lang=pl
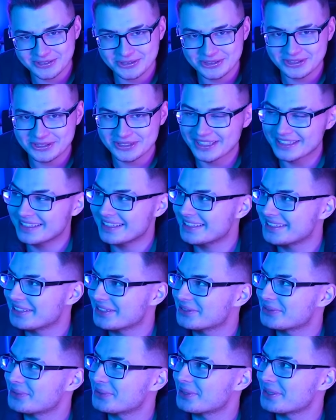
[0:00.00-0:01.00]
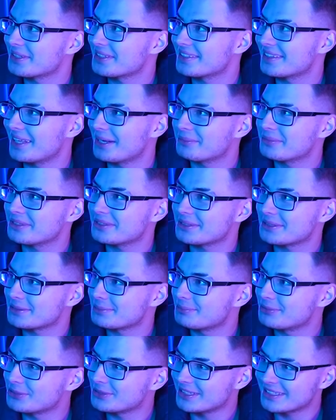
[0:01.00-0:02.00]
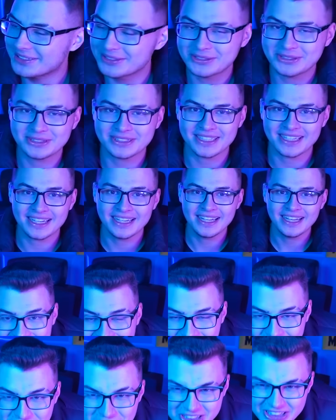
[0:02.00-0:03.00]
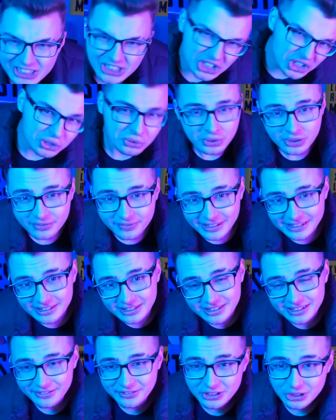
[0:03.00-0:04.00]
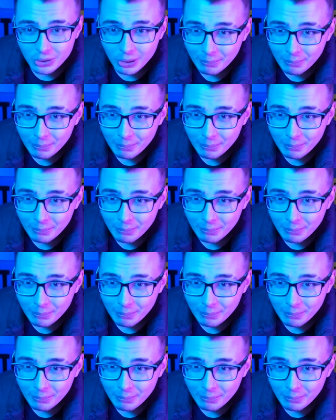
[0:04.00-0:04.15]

godzina dla niektórych. Dla mnie to jest późna godzina. No i co kurwa, zostawcie